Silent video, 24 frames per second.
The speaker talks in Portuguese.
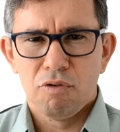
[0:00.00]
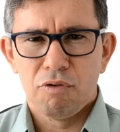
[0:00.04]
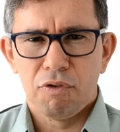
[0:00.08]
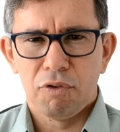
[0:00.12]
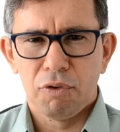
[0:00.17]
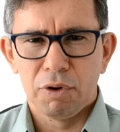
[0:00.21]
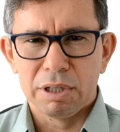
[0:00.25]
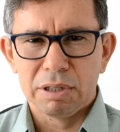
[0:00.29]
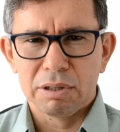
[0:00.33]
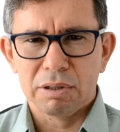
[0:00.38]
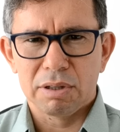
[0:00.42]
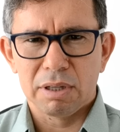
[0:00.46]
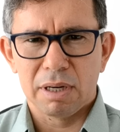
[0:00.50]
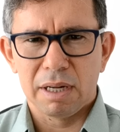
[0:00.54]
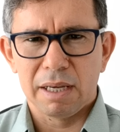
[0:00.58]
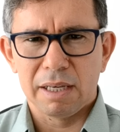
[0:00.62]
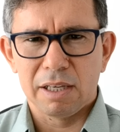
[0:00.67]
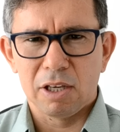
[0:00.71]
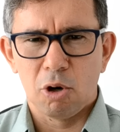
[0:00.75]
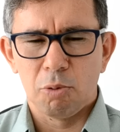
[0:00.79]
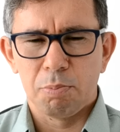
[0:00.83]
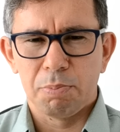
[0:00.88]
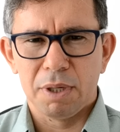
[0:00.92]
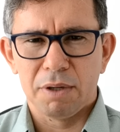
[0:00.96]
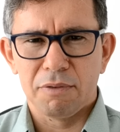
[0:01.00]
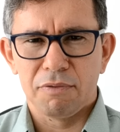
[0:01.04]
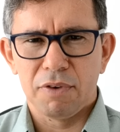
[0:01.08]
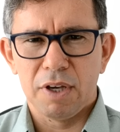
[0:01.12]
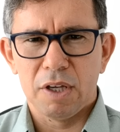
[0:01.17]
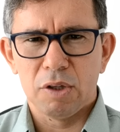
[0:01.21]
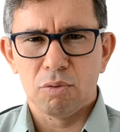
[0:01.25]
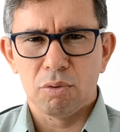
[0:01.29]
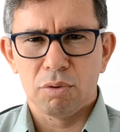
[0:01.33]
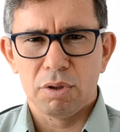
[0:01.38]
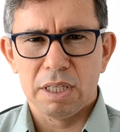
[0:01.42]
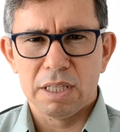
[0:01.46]
foi entregue ao
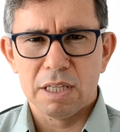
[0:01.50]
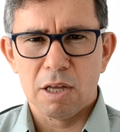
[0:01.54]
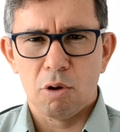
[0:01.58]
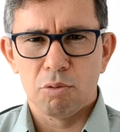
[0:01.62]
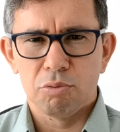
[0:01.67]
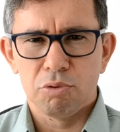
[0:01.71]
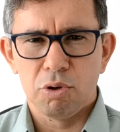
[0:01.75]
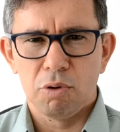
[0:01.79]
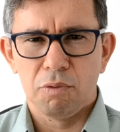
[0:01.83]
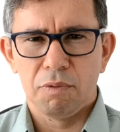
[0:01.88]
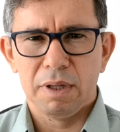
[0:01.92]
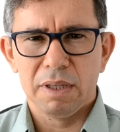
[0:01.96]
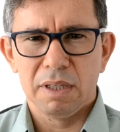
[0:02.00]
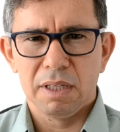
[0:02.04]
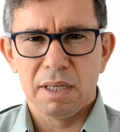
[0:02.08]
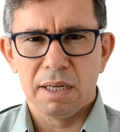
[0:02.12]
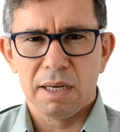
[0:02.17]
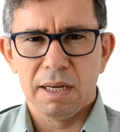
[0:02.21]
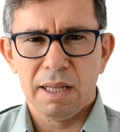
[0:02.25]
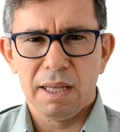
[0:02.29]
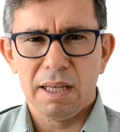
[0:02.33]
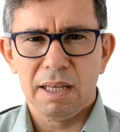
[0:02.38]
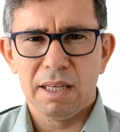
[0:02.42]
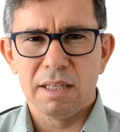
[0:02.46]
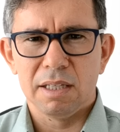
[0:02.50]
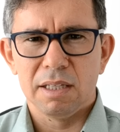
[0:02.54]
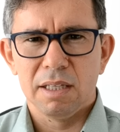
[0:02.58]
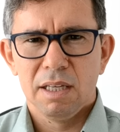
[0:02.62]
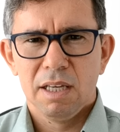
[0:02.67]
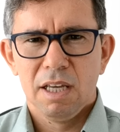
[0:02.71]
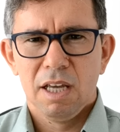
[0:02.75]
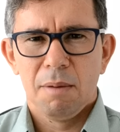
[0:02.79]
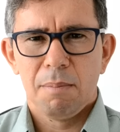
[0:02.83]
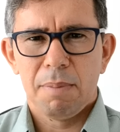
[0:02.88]
prefeito Dinaldinho Vanderlei